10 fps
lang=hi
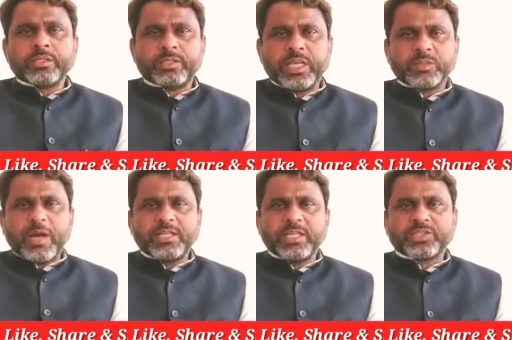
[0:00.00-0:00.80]
दस
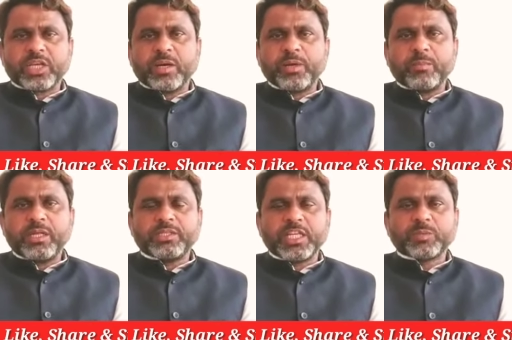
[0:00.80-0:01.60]
बाई दस के कमरे
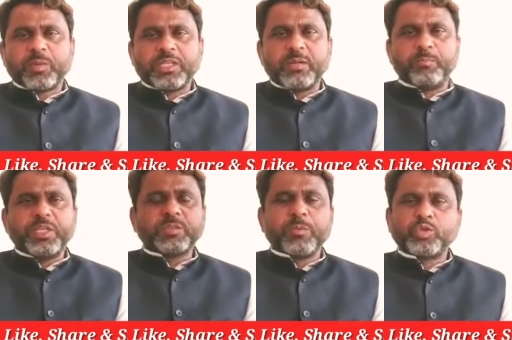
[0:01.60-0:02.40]
में दस पंद्रह
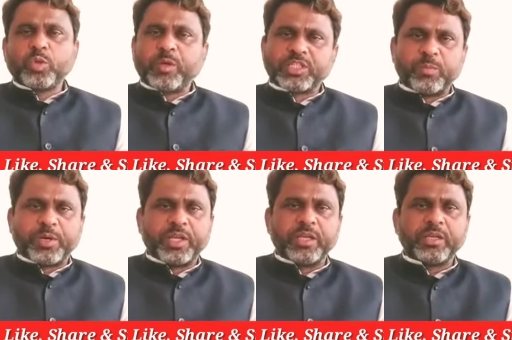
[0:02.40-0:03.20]
बीस मजदूर फंसे
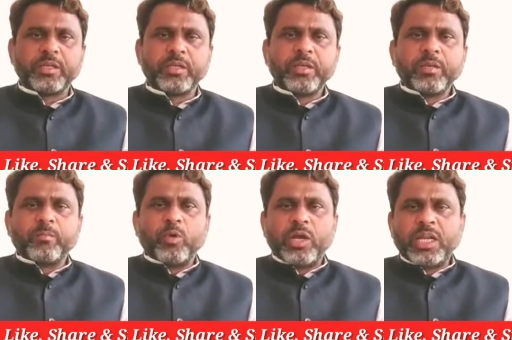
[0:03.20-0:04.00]
पड़े हैं
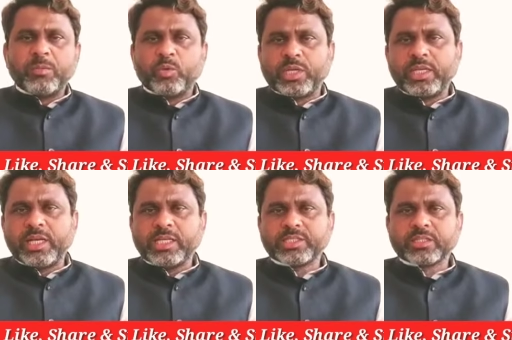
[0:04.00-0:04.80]
मोहल्ले में वो नहीं
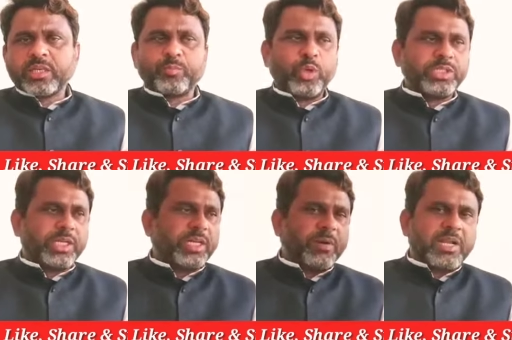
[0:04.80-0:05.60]
निकल सकते पुलिस
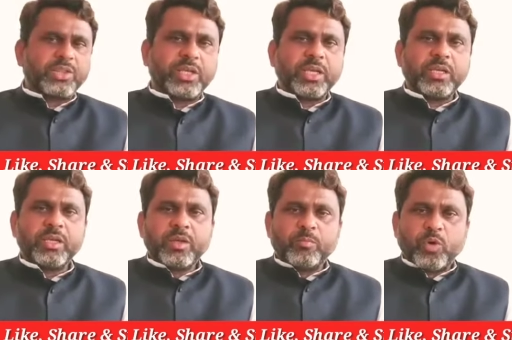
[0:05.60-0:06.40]
डंडे मारती है
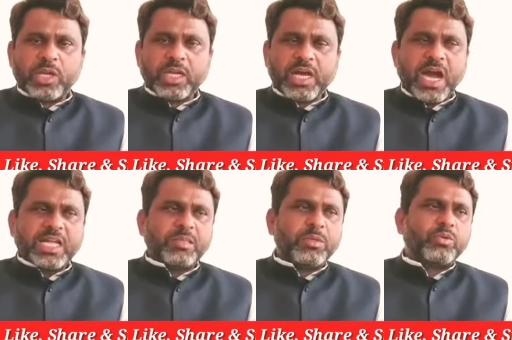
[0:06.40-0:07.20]
मोहल्ले का
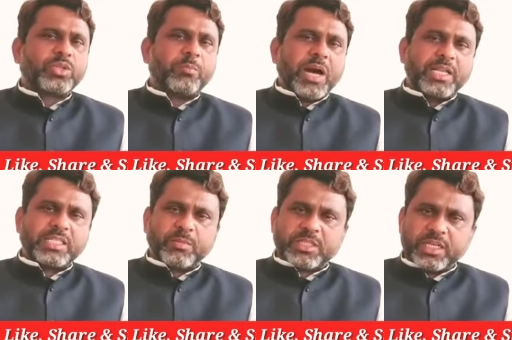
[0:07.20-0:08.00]
आदमी उसे बाहरी
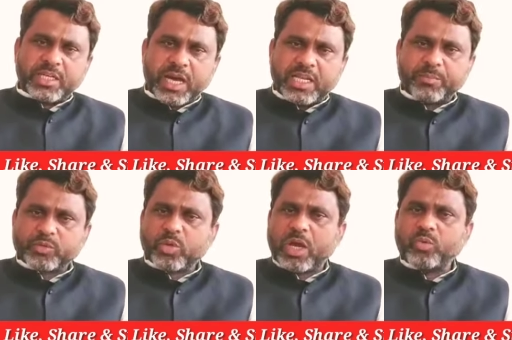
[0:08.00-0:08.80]
समझकर निकालने
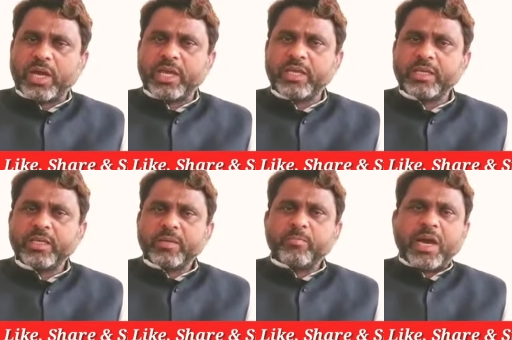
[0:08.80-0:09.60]
पर तुला हुआ है
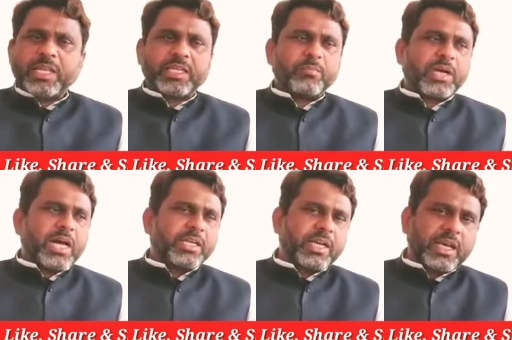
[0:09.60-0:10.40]
माली के
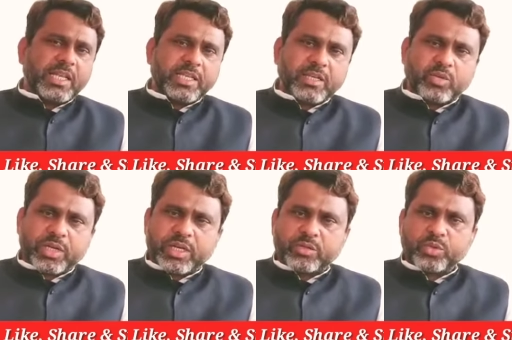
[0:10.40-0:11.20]
मकान घर खाली
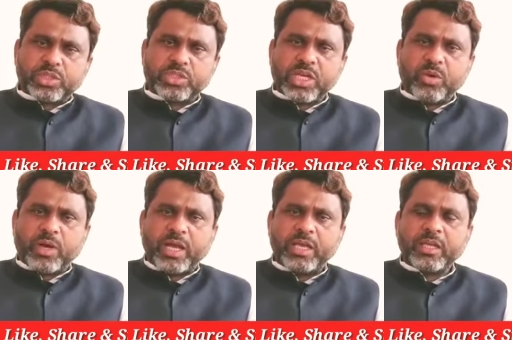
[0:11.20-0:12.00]
करने का नोटिस दिया
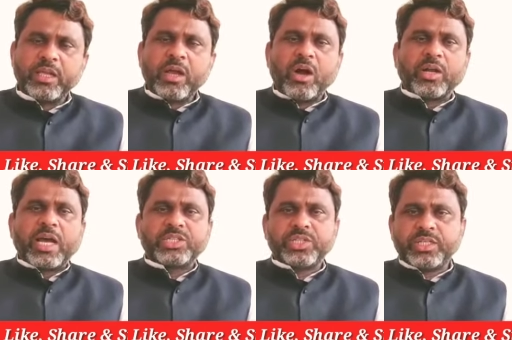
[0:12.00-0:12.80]
हुआ है और
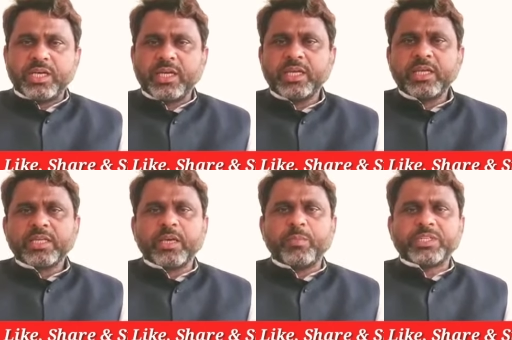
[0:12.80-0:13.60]
हश्र ये है
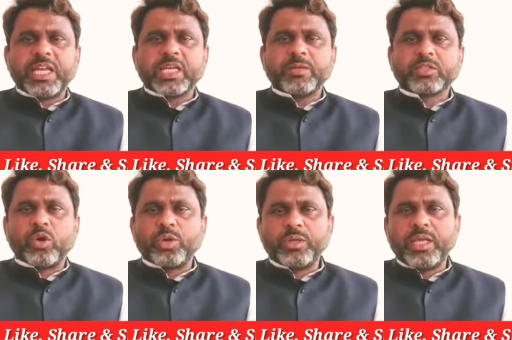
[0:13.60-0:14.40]
कि बेचारे के पास
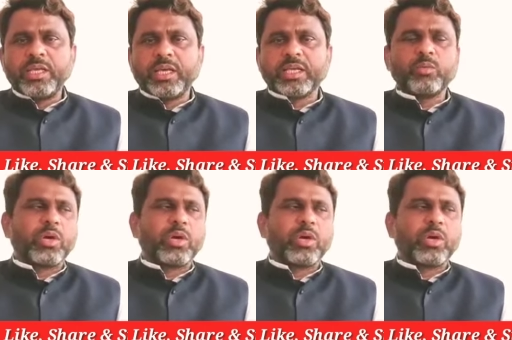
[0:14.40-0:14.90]
कौड़ी नहीं है कि वो